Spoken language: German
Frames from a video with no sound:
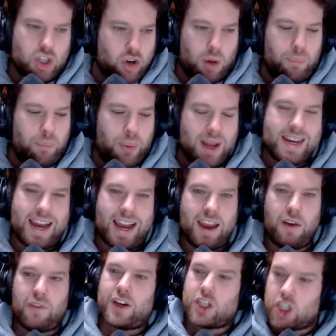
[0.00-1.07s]
komplett
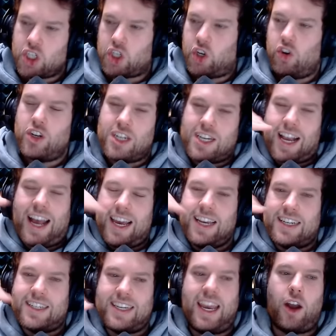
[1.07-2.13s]
einfach schön den
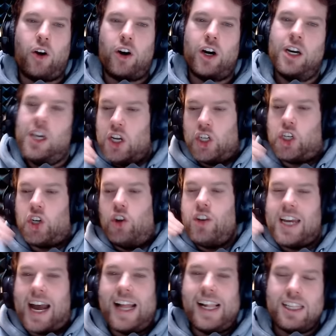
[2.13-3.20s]
Rachenterror, schön
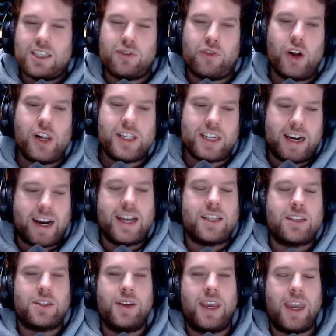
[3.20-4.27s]
die Halsfolter
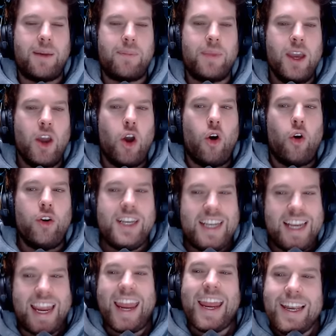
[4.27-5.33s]
reinzugeben. Und
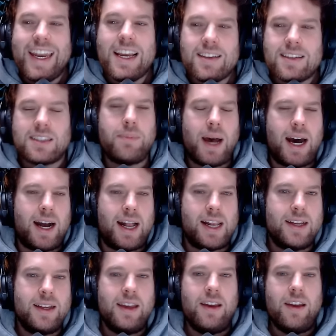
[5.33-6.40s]
jedes
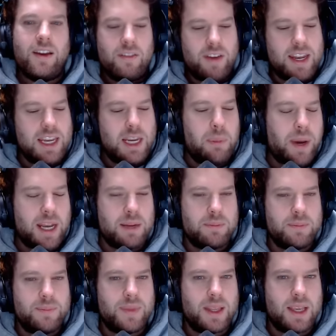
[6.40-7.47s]
Mal, wenn ich bei
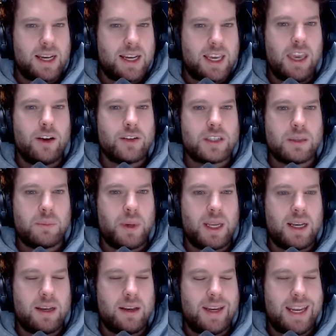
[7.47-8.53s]
dem äh, Kiosk
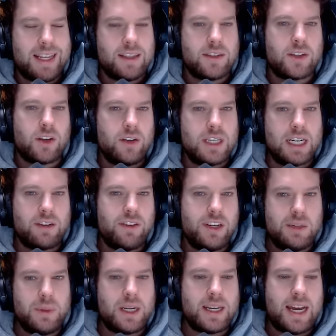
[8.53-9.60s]
bin, jeden Sonntag, wenn
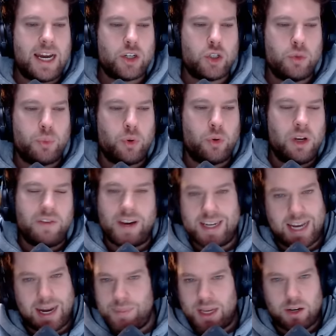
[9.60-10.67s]
ich mir den Nachschub hole, weil
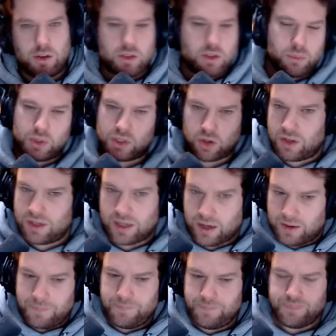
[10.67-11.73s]
die haben da nur so
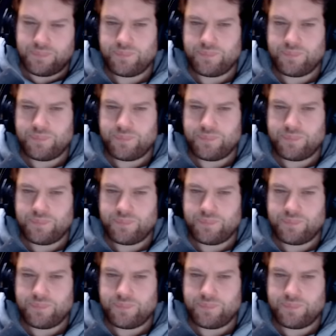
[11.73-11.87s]
besondere